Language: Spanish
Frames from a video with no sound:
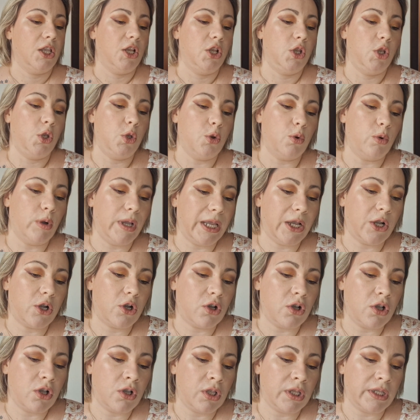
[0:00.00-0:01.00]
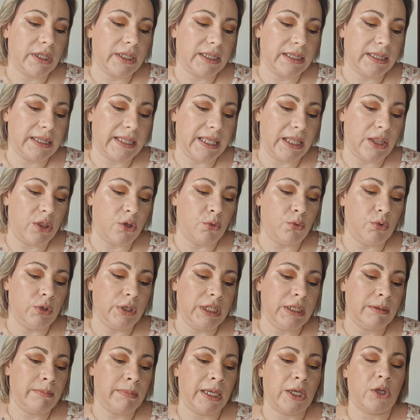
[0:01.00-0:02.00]
Luego de
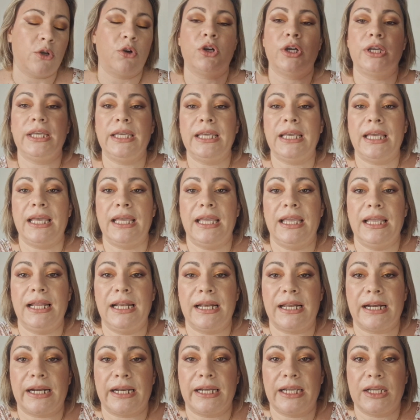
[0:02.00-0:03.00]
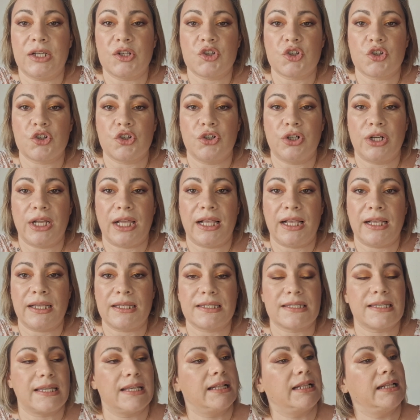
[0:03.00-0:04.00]
Druni me cogí el Rexona
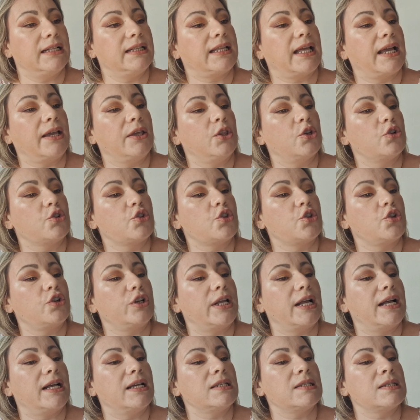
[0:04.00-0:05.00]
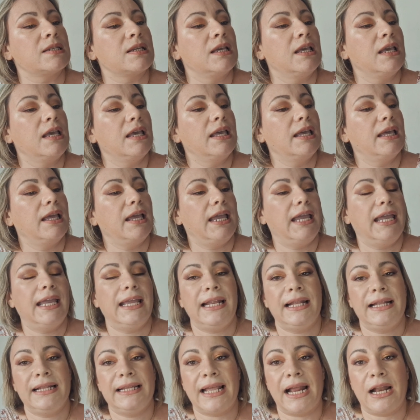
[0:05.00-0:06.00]
72 horas,
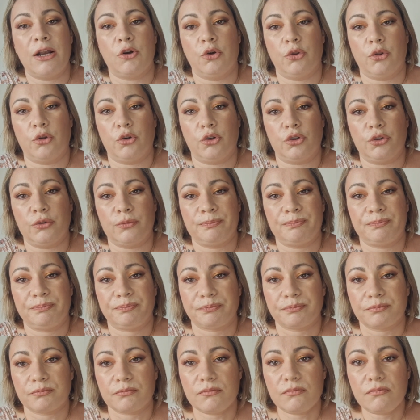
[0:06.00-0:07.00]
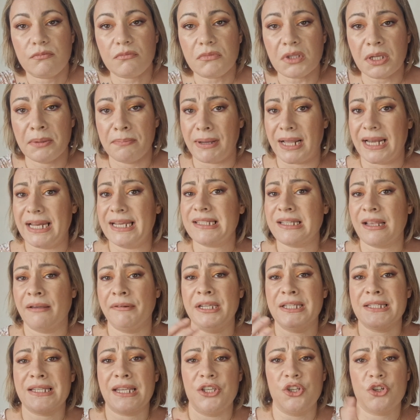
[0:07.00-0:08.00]
el de algodón. ¿Vale?
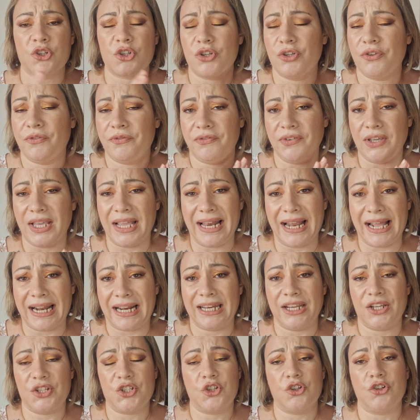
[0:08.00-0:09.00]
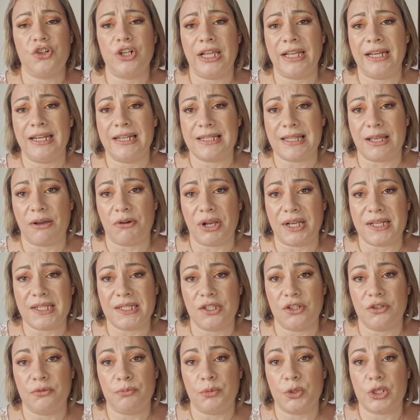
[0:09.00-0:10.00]
Sabéis que yo soy fiel a Rexona, en esta
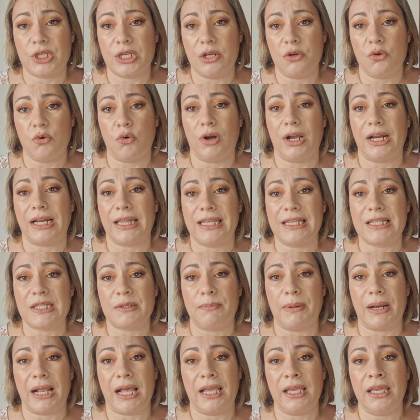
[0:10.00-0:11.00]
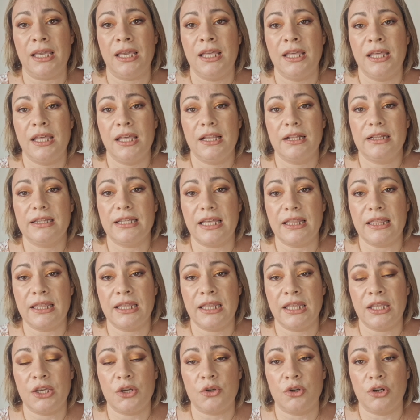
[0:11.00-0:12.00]
ocasión pues en lugar de spray
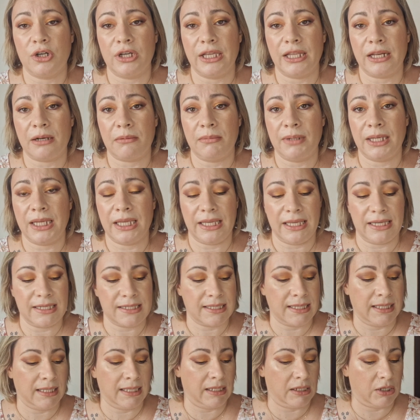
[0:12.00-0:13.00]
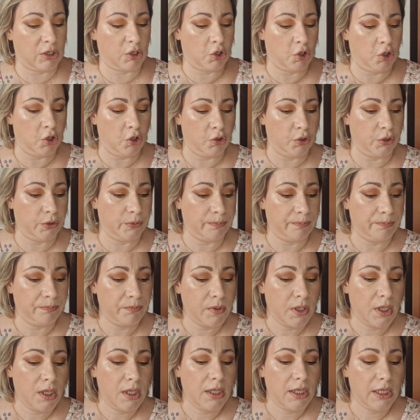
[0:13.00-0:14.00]
decidí cogerme este de rolón
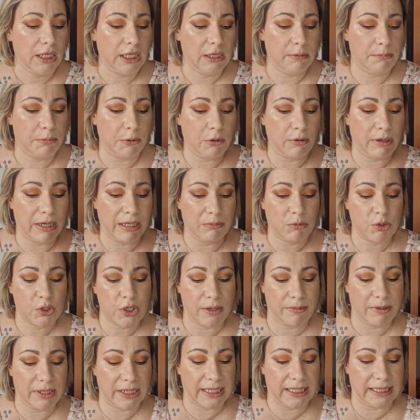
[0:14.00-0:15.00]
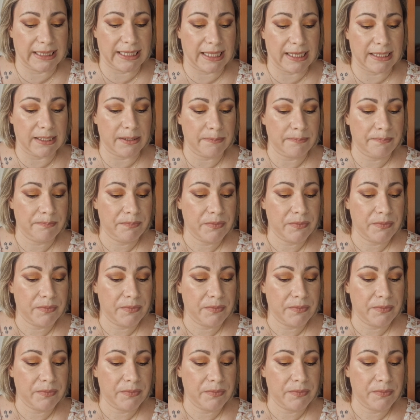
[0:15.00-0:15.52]
y probaremos a ver qué tal.